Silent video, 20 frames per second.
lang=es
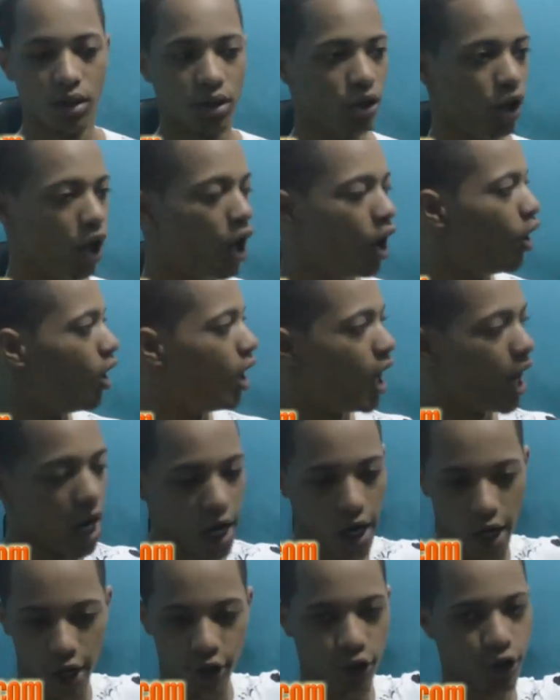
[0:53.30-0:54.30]
No,
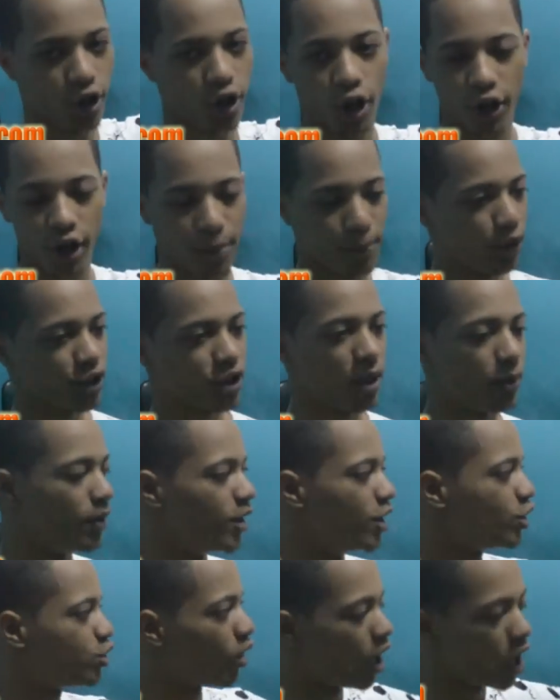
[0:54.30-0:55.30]
a ellos, yo los
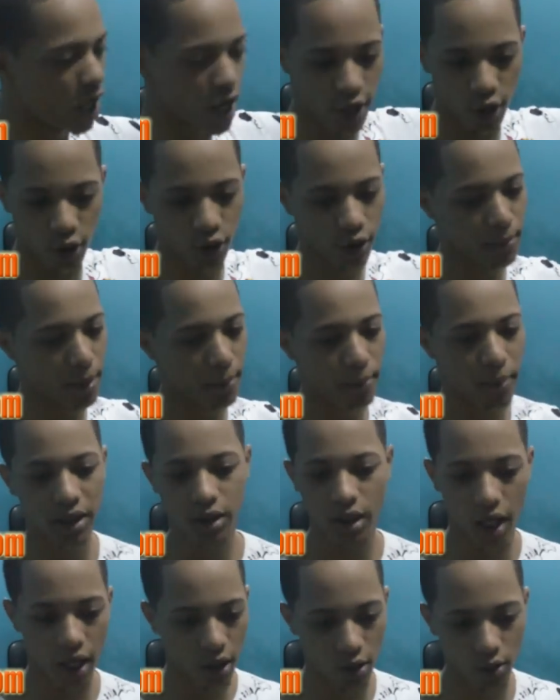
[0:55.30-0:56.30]
responsabilizo a ellos y me
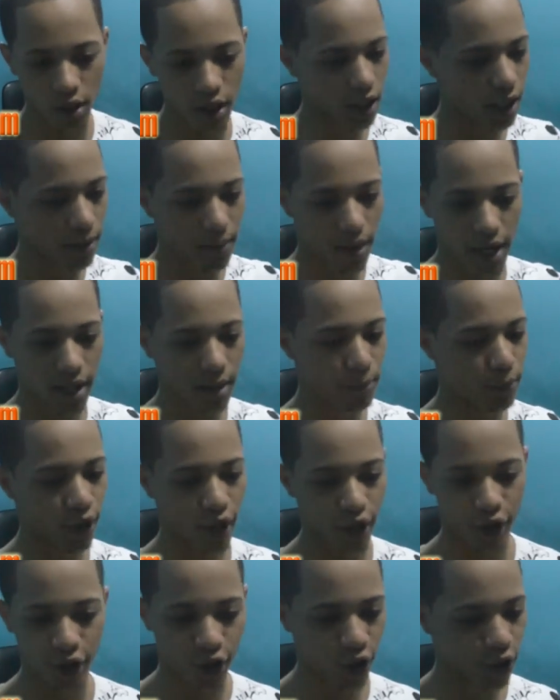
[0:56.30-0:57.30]
pasa algo, cualquier vaina,
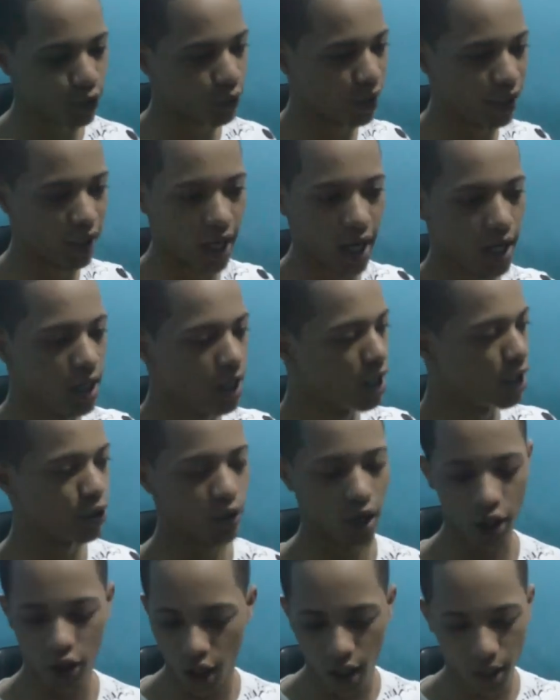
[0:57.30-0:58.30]
porque yo no estoy en nada.
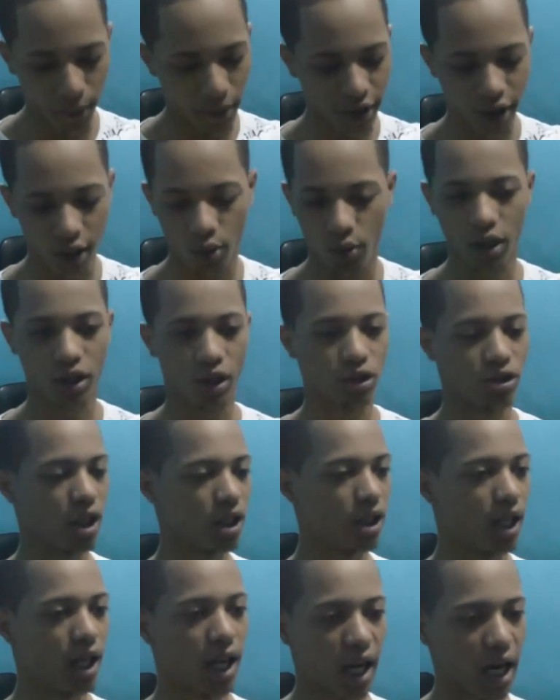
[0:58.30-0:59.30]
Yo ando a las
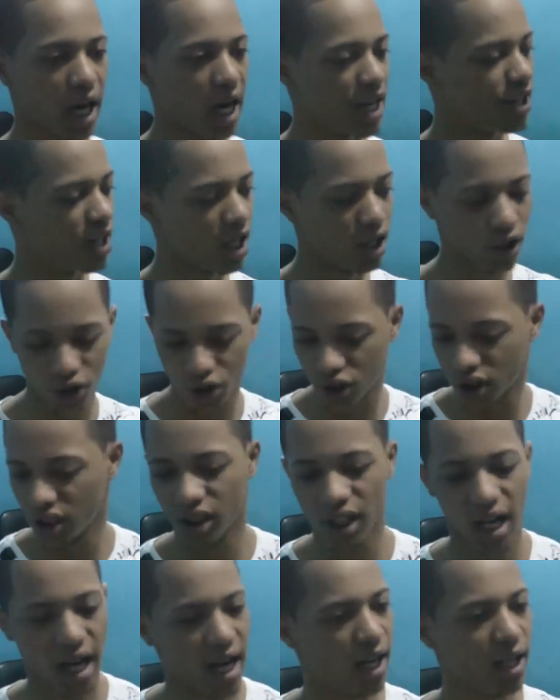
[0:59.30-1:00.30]
24-7 en la calle, ando
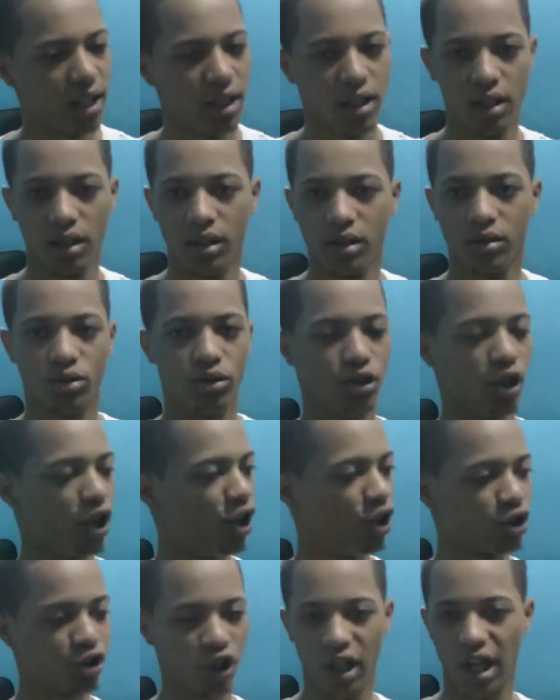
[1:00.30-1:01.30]
sin nada. Yo
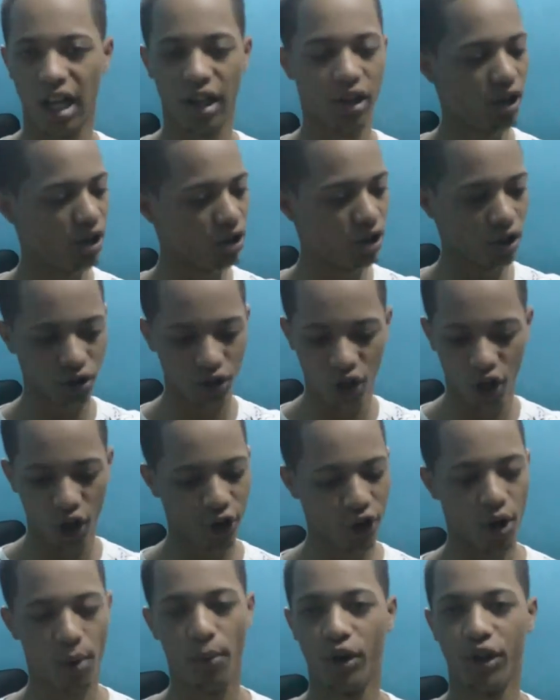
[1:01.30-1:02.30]
no soy ladrón, no
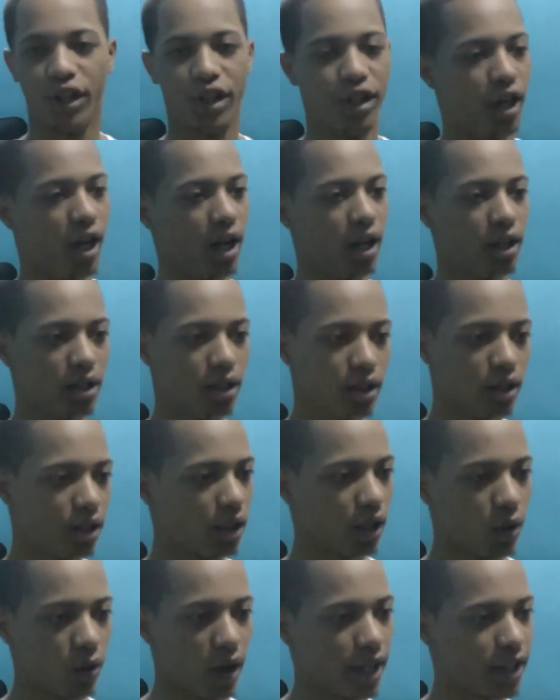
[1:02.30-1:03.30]
robo ni nada.
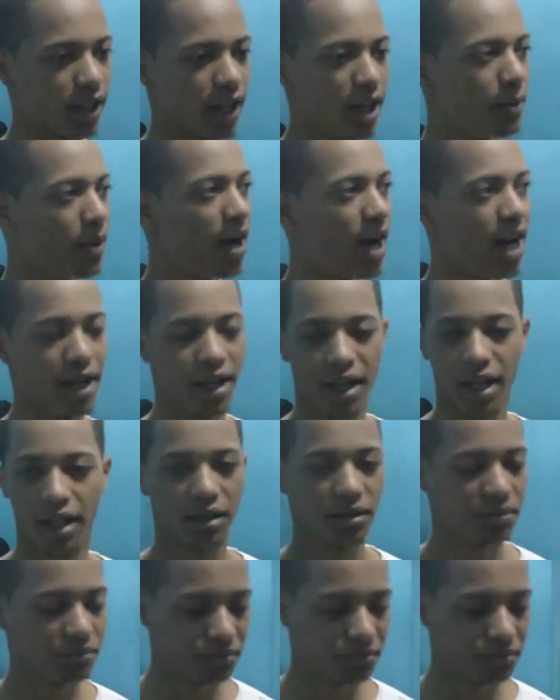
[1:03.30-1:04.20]
Cualquier vaina.